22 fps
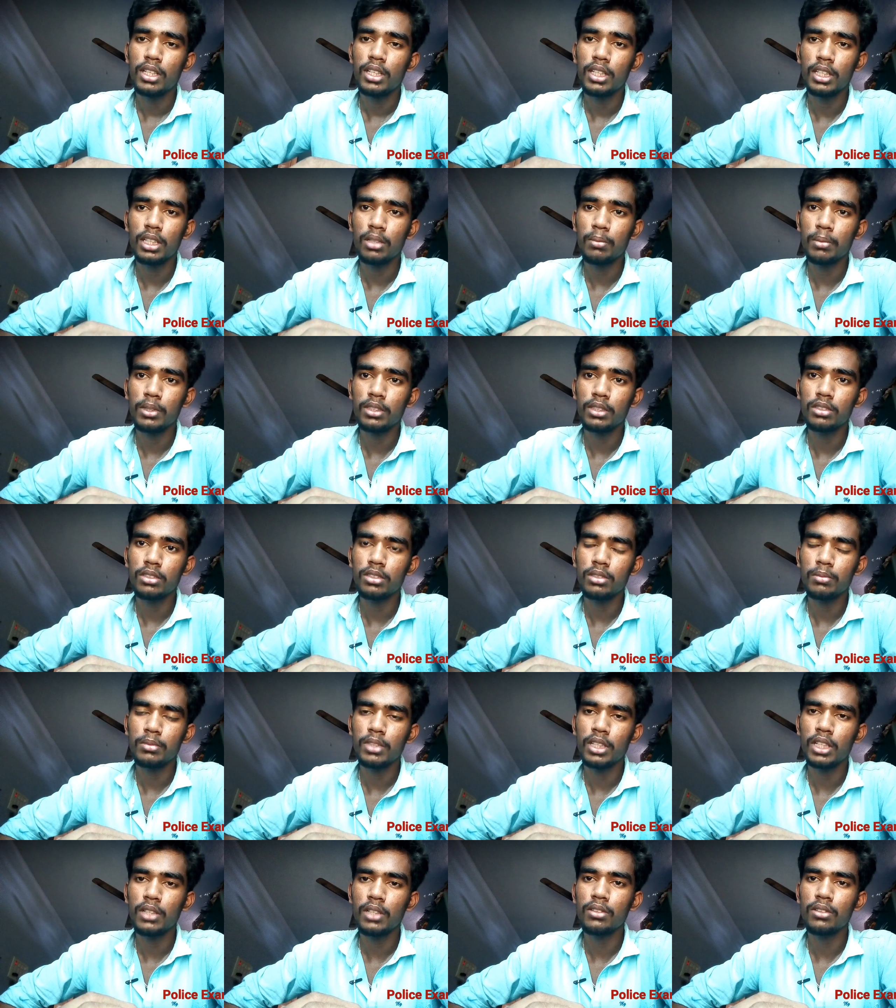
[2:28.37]
எதை பஸ்
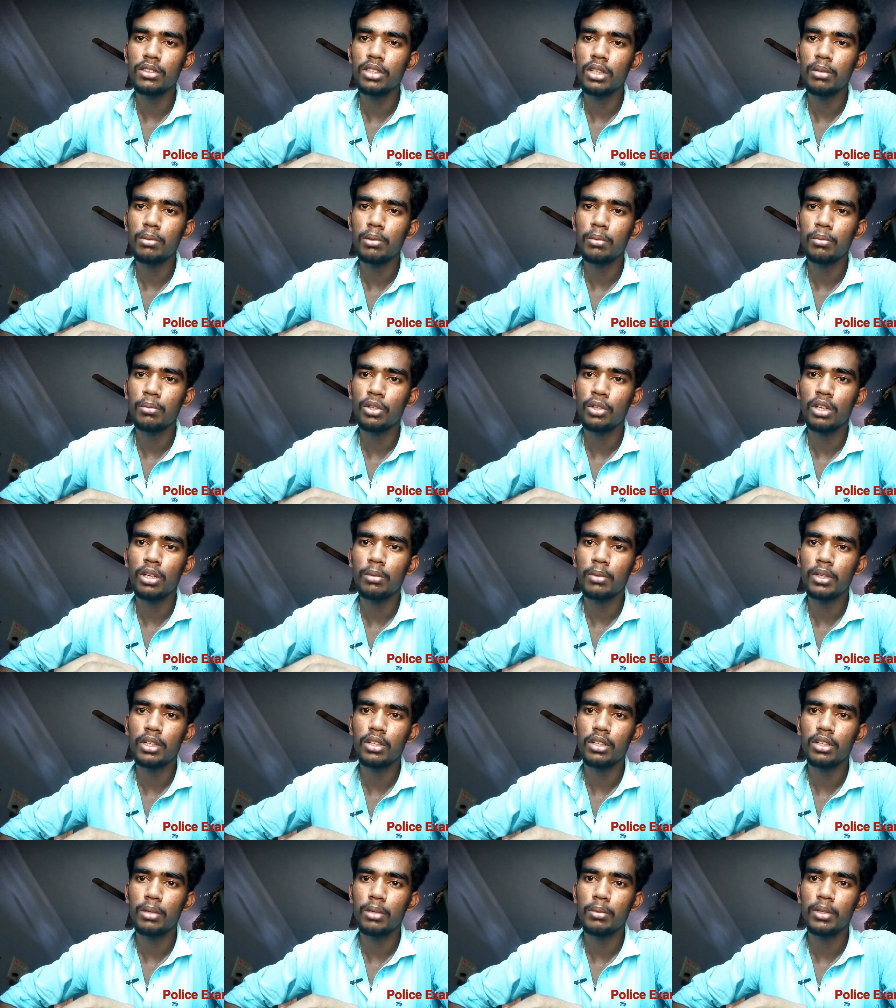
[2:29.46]
எதை வந்து நம்ம முதல்ல
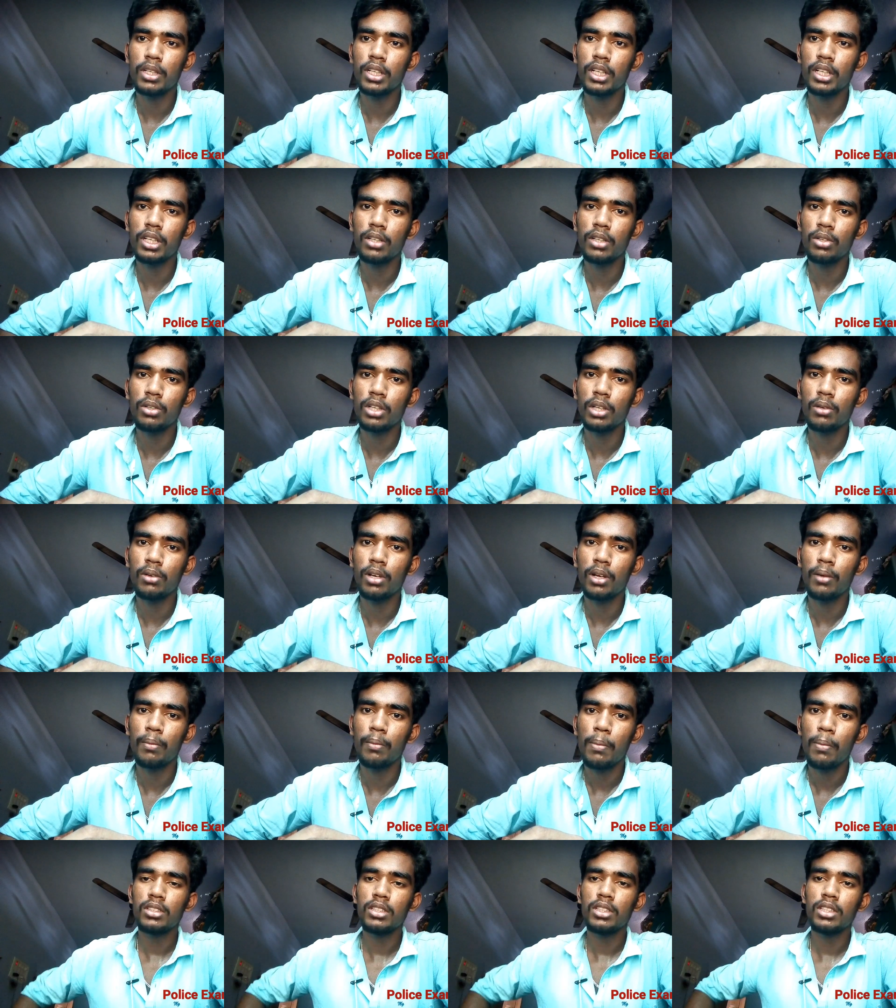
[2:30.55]
படிக்கணும் அப்படிங்கிறது ஓகேவா
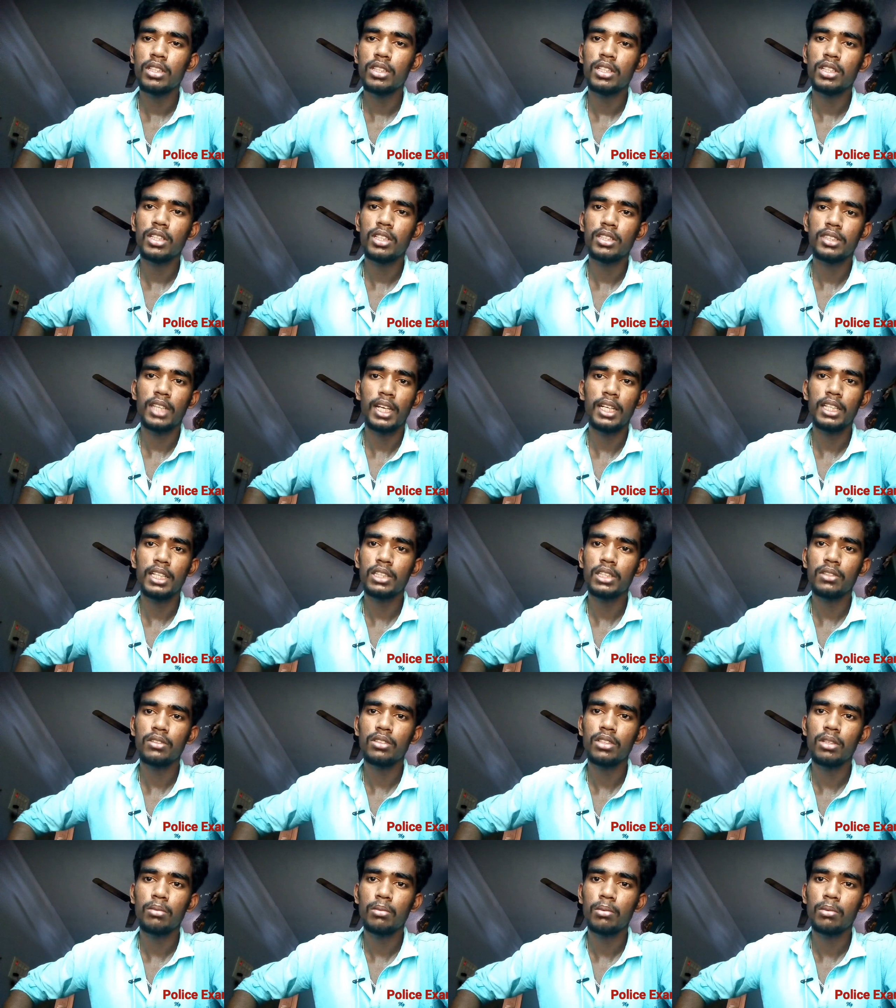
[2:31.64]
சயின்ஸை
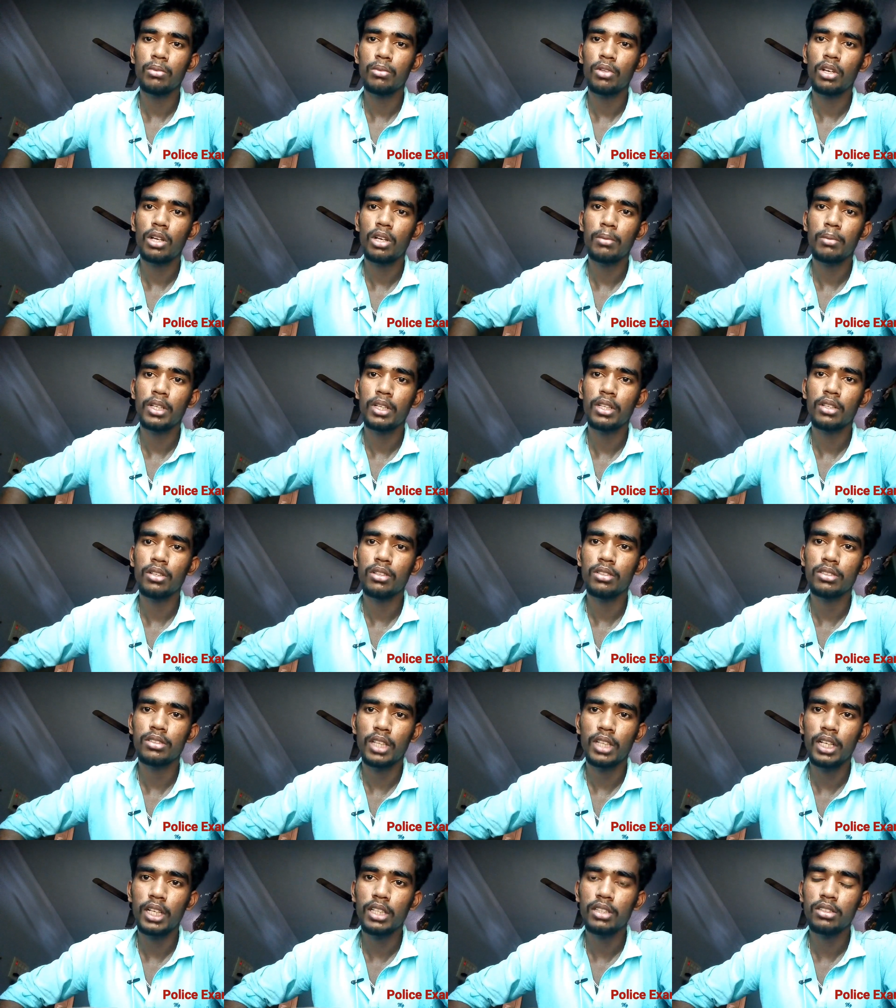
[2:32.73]
வந்து நம்ம முதல்ல படிக்கணும்
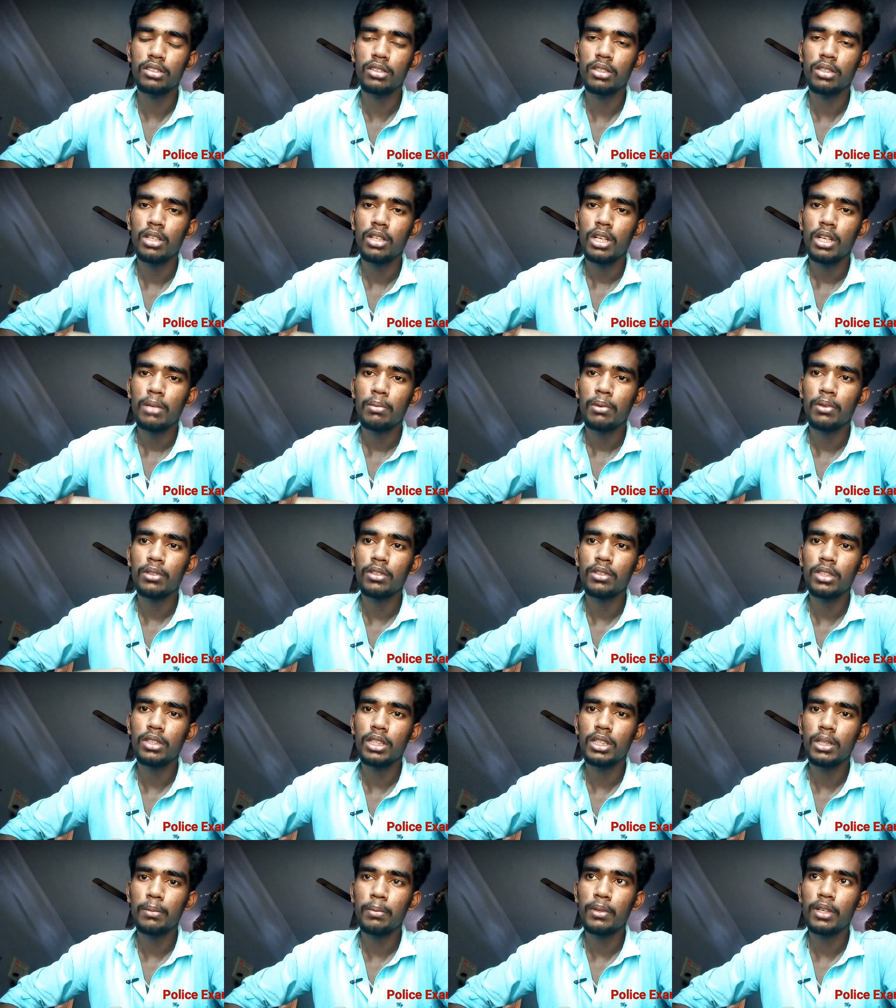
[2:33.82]
சயின்ஸ் இப்போ வந்து
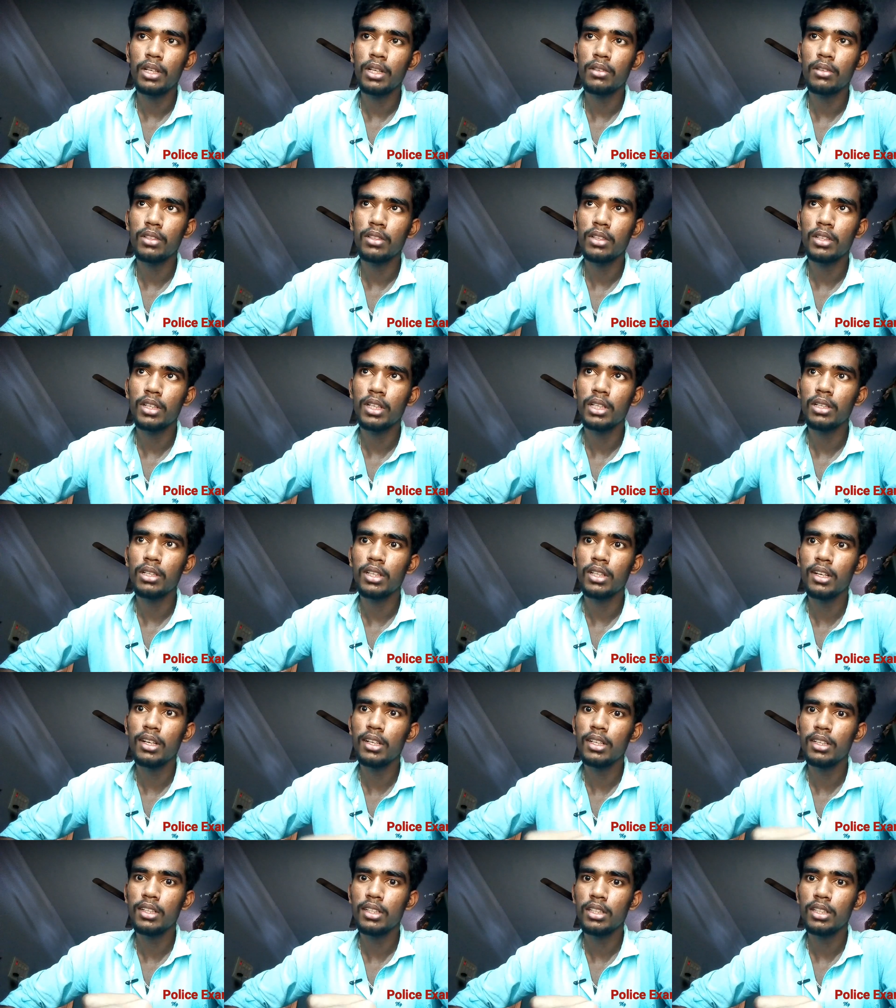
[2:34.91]
எப்படின்னா வந்து ரெண்டு
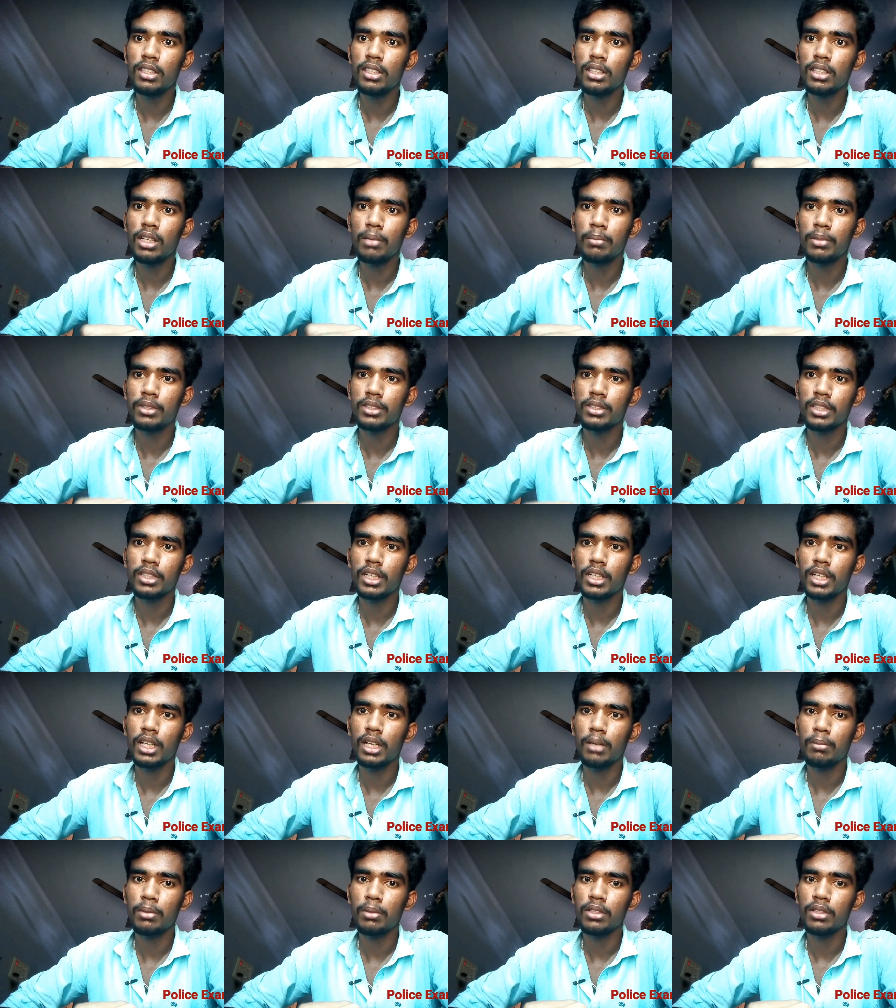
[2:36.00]
ரெண்டு இதாக பிரிச்சுக்கோங்க
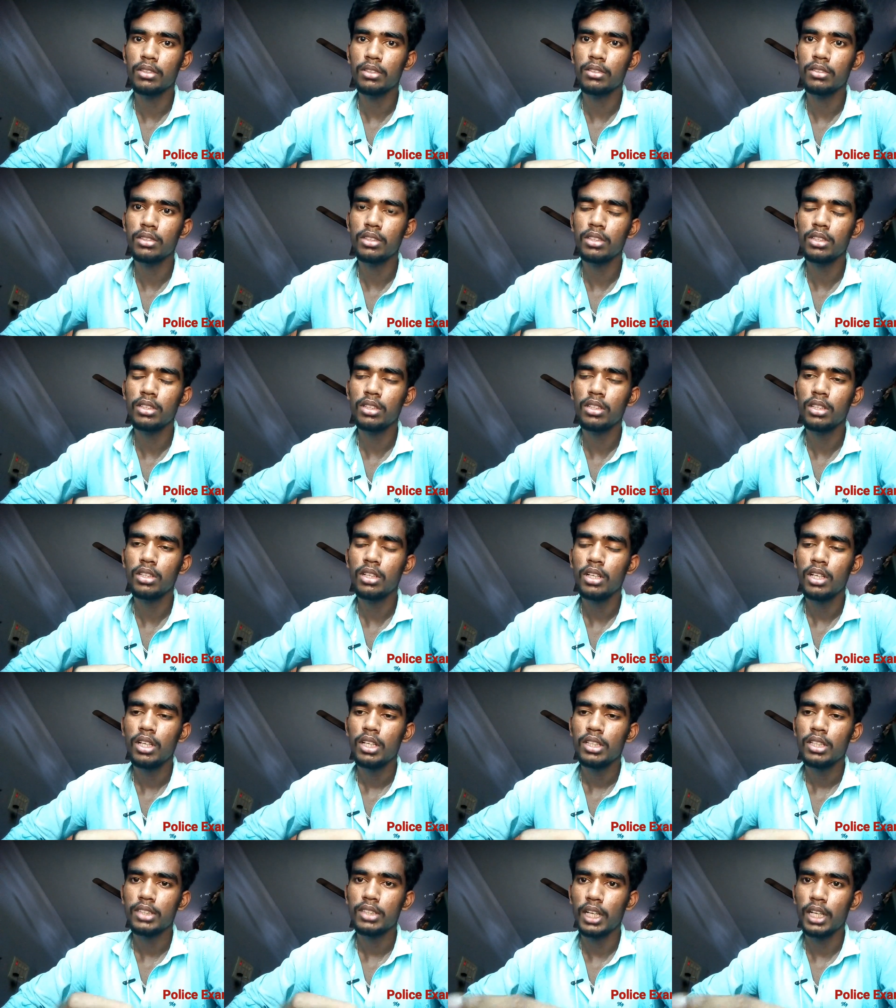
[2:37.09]
இப்போ வந்து
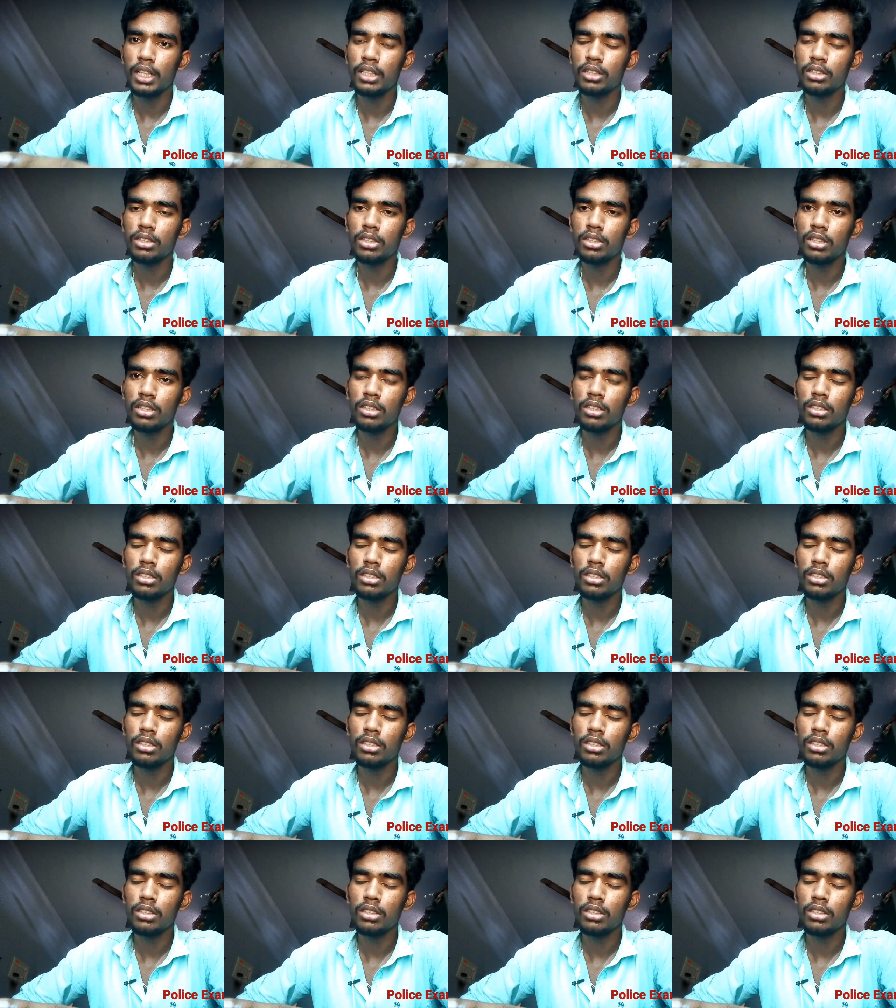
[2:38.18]
சயின்ஸு